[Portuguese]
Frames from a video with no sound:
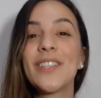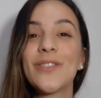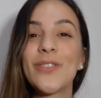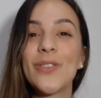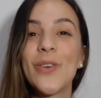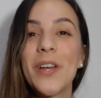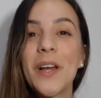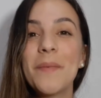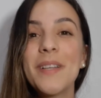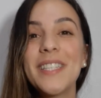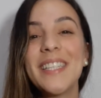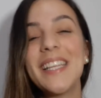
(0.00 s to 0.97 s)
dos
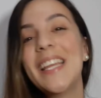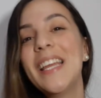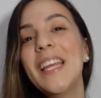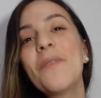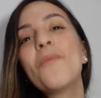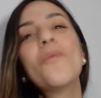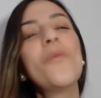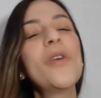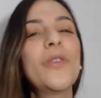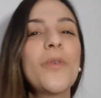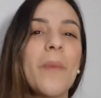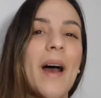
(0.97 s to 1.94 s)
doramas e
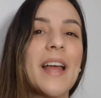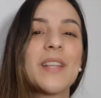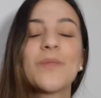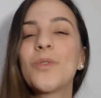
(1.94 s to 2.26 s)
muito mais,